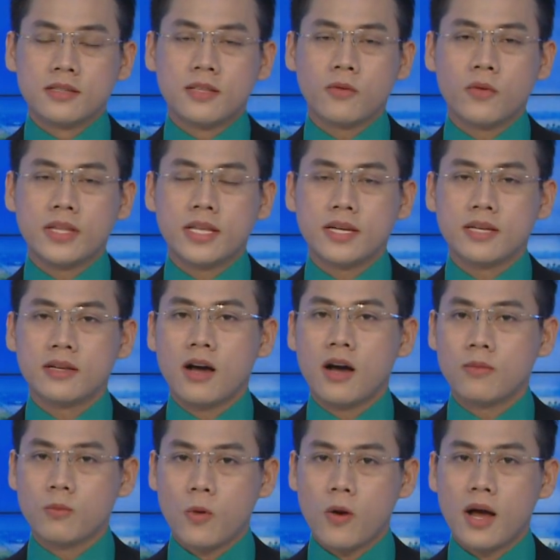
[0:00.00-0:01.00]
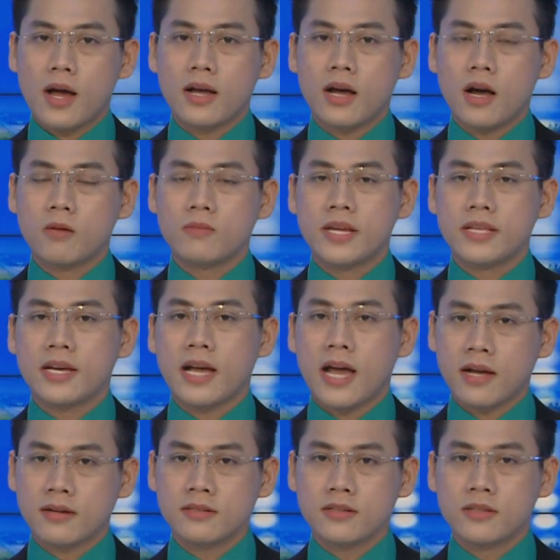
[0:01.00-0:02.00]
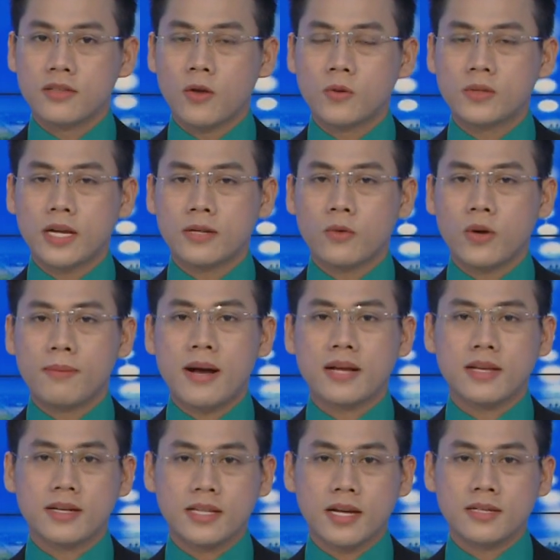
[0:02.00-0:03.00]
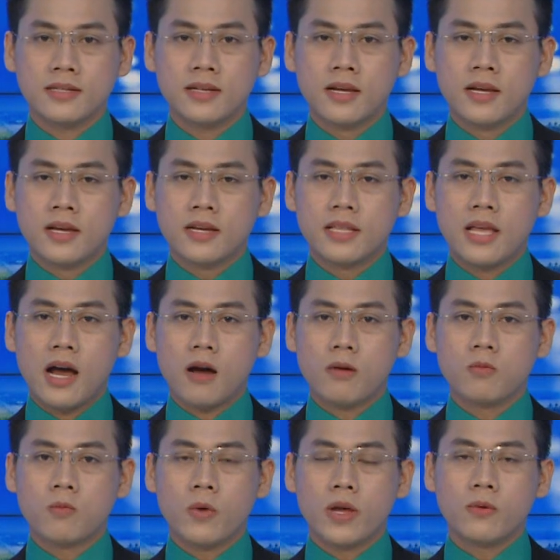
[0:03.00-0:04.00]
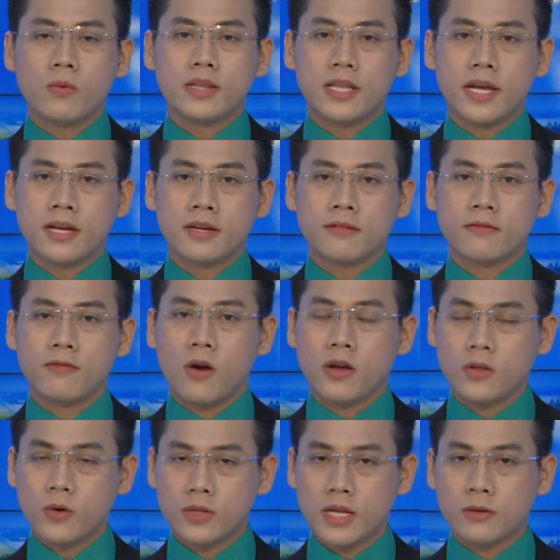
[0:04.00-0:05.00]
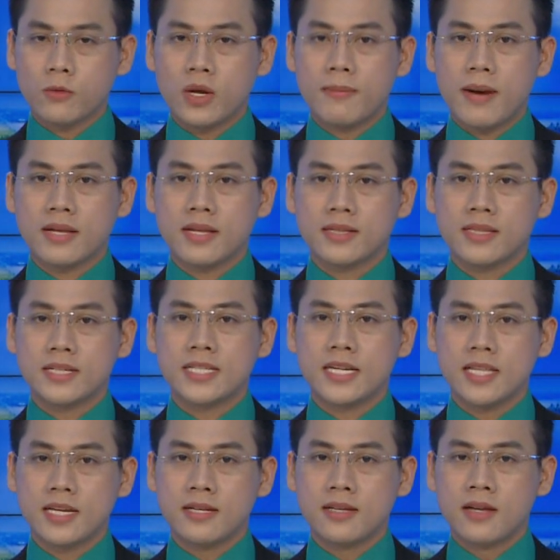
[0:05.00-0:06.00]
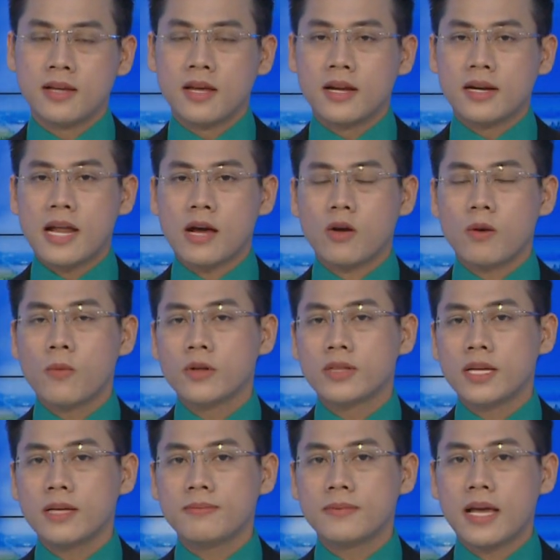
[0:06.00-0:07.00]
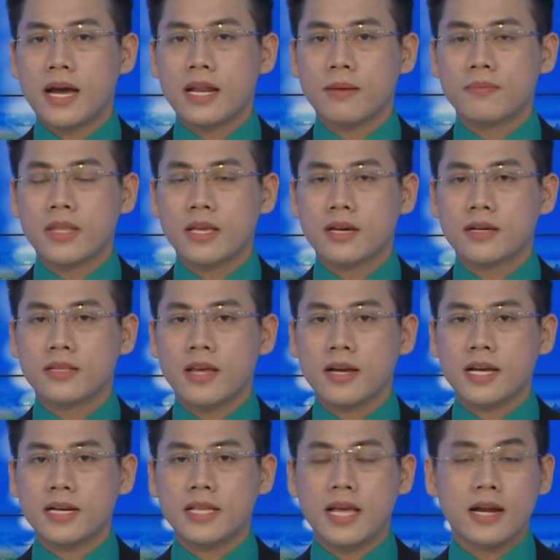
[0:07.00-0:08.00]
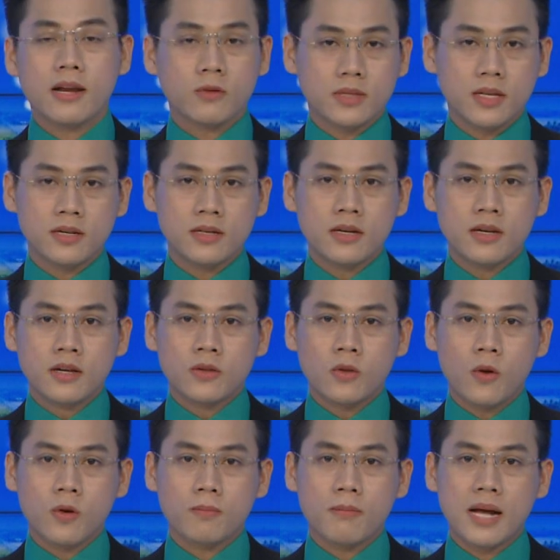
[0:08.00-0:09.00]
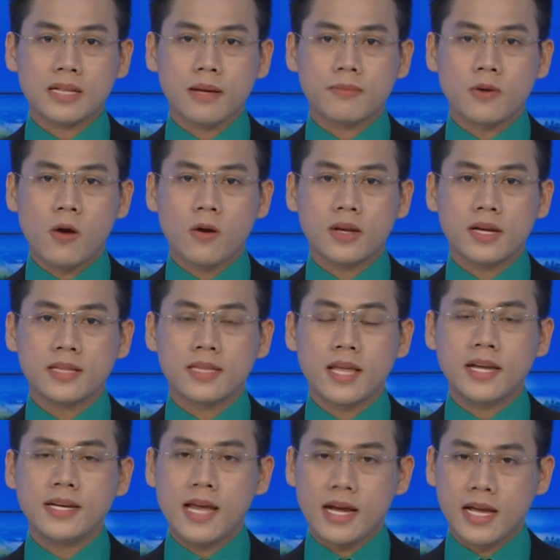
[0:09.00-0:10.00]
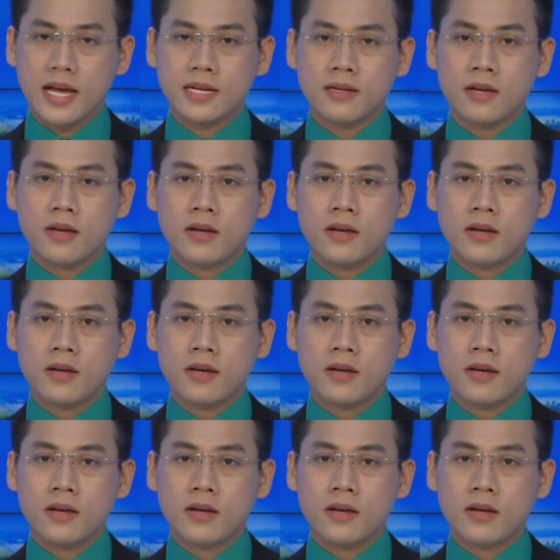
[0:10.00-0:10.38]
Thưa quý vị, hôm qua, ông Lê Văn Hẳn, Chủ tịch Ủy ban nhân dân tỉnh và ông Nguyễn Quỳnh Thiện, Phó Chủ tịch Ủy ban nhân dân tỉnh Trà Vinh đã có buổi tiếp và làm việc với các nhà đầu tư thuộc ba tập đoàn kinh tế đa ngành